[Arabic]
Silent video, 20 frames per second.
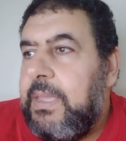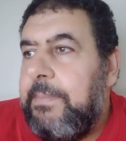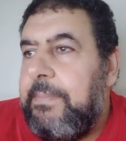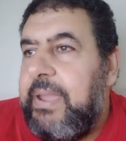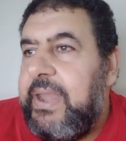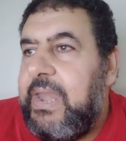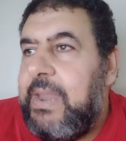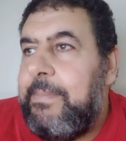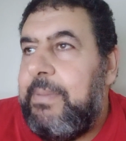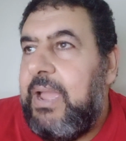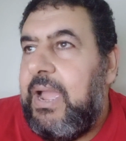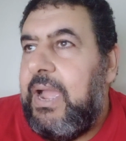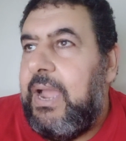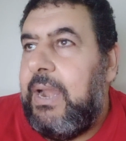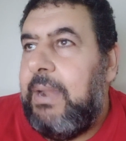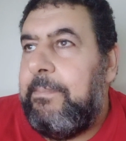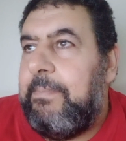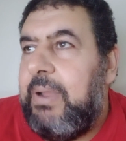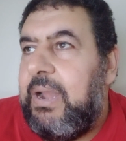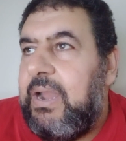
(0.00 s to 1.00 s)
بينما
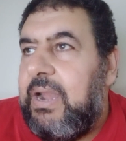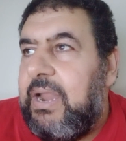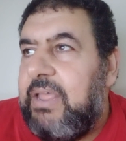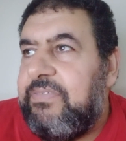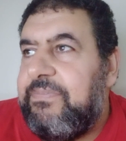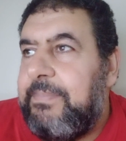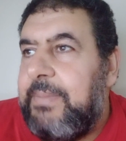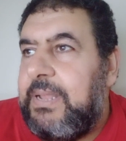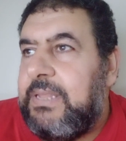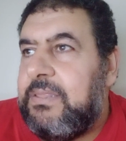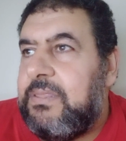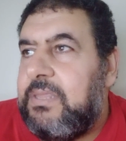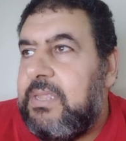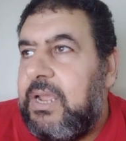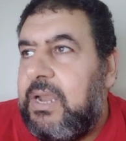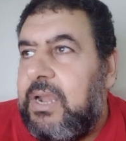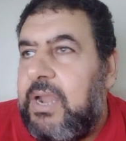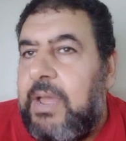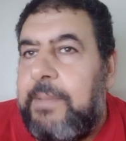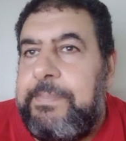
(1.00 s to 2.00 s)
الاسمنت
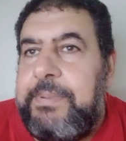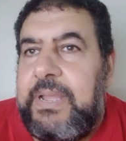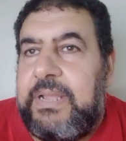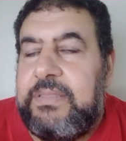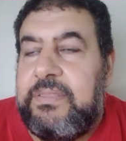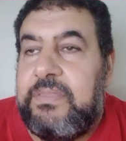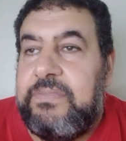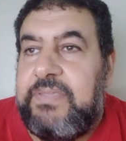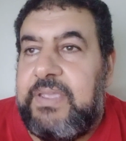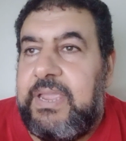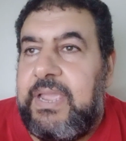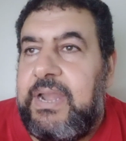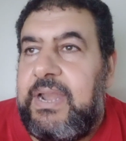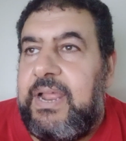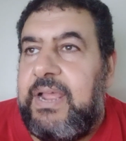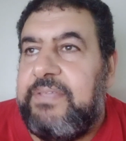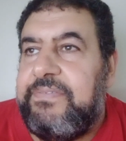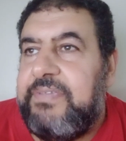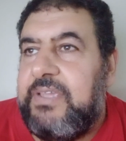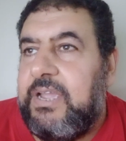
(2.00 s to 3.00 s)
الابيض
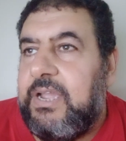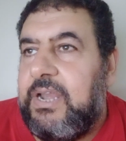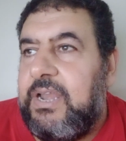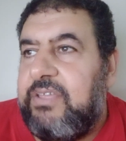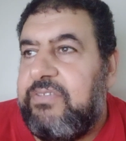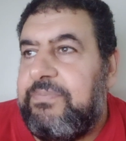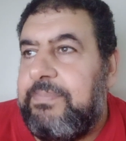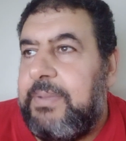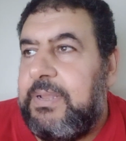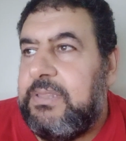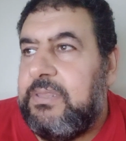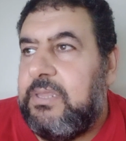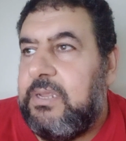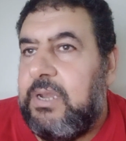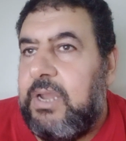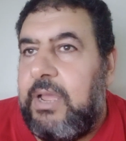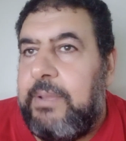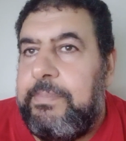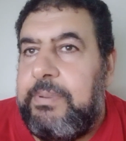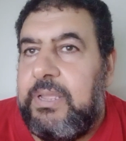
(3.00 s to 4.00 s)
سجل سعر الاسمنت
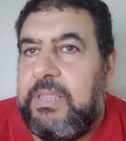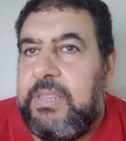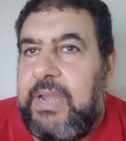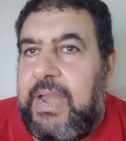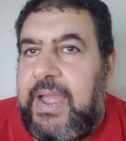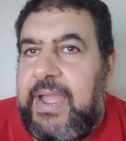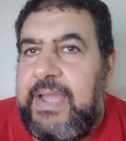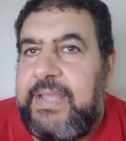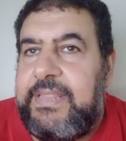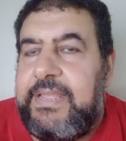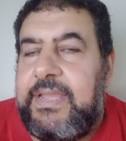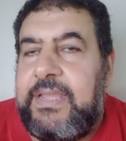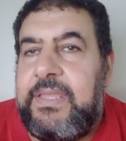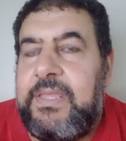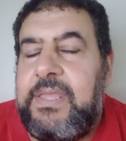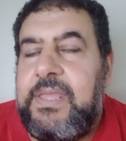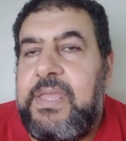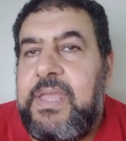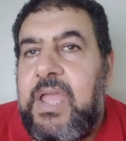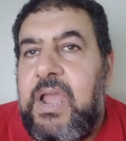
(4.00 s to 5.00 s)
الابيض العاده
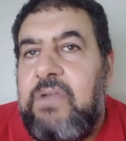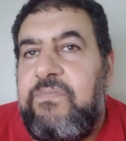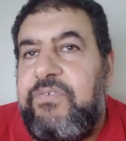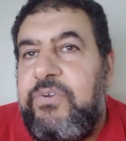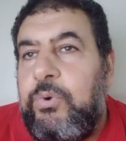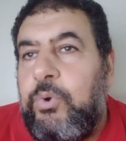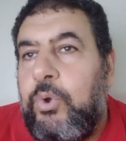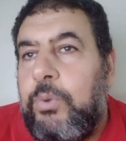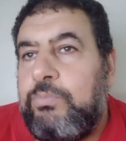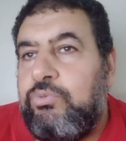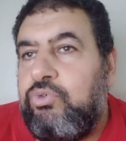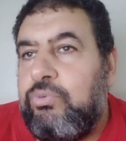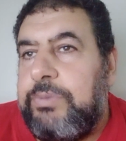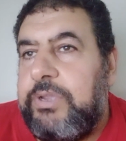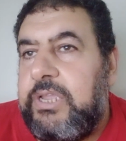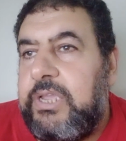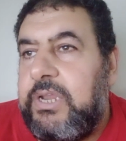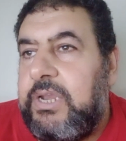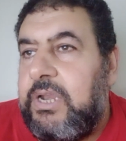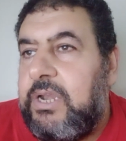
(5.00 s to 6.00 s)
2500
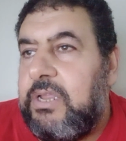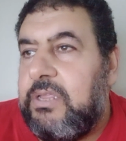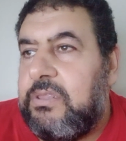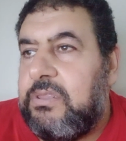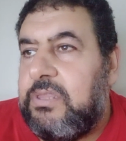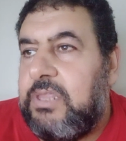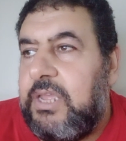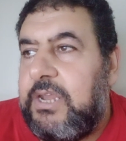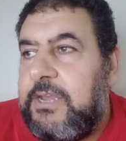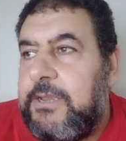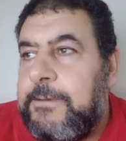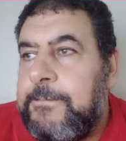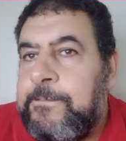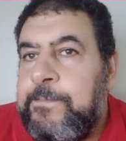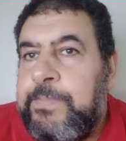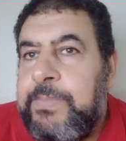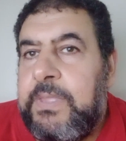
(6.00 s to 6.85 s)
جنيه للطن